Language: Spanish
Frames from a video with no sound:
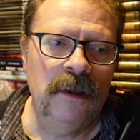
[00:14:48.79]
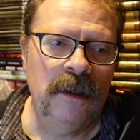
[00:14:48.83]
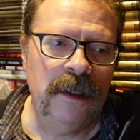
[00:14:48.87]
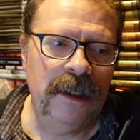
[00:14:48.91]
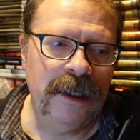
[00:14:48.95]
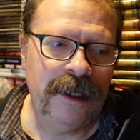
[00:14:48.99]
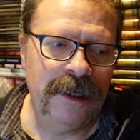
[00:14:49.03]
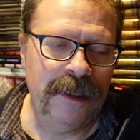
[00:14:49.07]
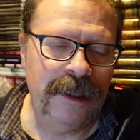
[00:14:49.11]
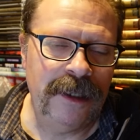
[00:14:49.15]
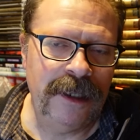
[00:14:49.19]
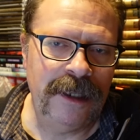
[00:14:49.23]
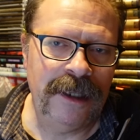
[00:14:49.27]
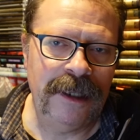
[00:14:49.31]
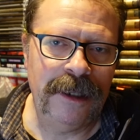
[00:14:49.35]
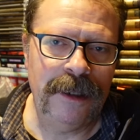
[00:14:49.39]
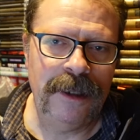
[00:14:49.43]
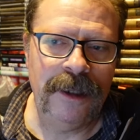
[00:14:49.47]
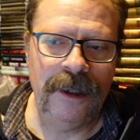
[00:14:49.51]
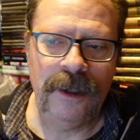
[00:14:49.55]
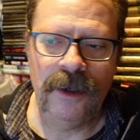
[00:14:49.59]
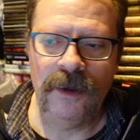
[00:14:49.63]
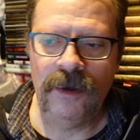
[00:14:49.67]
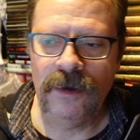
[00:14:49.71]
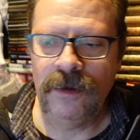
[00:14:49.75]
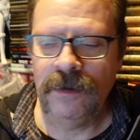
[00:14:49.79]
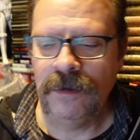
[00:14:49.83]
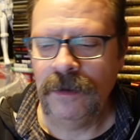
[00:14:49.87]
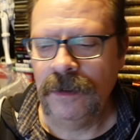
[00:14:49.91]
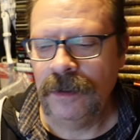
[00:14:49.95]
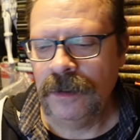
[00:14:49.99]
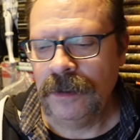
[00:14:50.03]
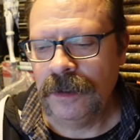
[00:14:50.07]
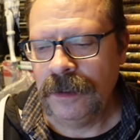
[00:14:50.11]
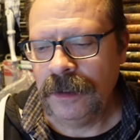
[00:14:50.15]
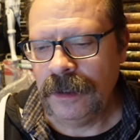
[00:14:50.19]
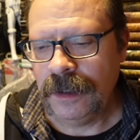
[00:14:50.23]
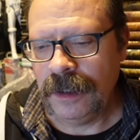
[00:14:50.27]
eh, recién nacido,
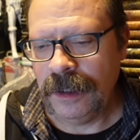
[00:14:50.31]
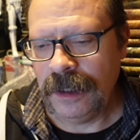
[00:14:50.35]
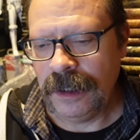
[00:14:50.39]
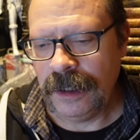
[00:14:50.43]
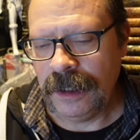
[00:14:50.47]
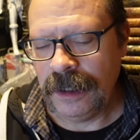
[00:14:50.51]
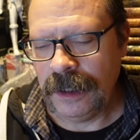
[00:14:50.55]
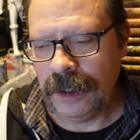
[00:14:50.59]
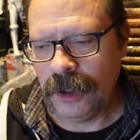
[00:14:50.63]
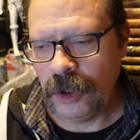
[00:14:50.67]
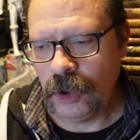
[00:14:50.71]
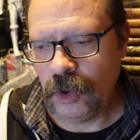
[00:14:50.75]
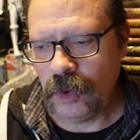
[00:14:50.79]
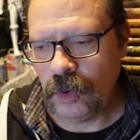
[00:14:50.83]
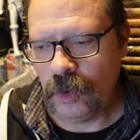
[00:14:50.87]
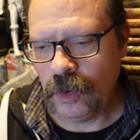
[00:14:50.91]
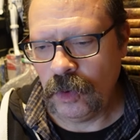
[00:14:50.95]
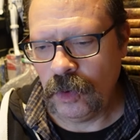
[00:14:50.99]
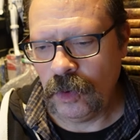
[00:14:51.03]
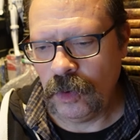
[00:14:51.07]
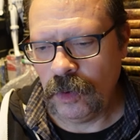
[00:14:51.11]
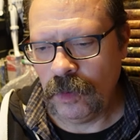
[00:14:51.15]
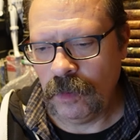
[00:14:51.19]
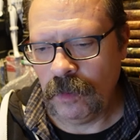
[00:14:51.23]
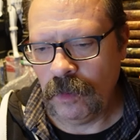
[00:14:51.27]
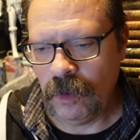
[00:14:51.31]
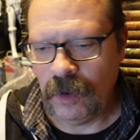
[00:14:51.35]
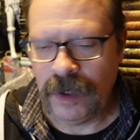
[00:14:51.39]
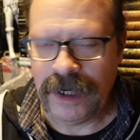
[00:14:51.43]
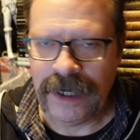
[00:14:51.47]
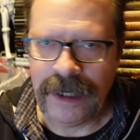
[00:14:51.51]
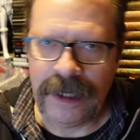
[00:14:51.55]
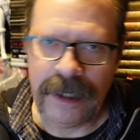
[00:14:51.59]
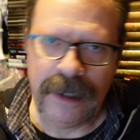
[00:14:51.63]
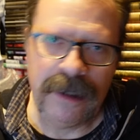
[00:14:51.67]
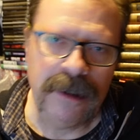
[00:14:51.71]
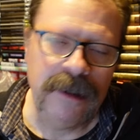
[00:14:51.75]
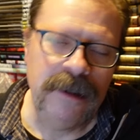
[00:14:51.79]
de su
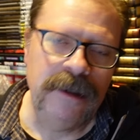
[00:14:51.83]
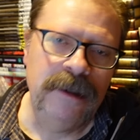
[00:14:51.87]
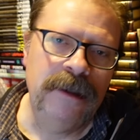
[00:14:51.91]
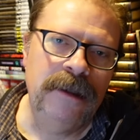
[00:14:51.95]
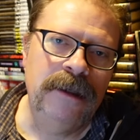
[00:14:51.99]
mujer,